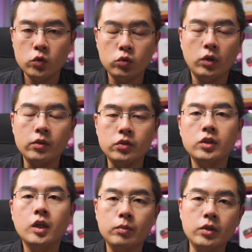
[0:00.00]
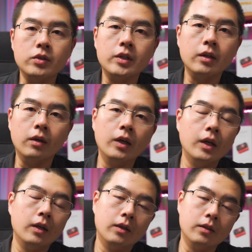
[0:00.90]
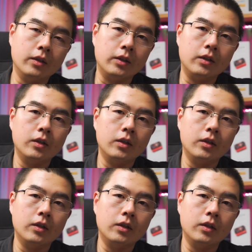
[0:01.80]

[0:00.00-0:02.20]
做到了机内拼接的一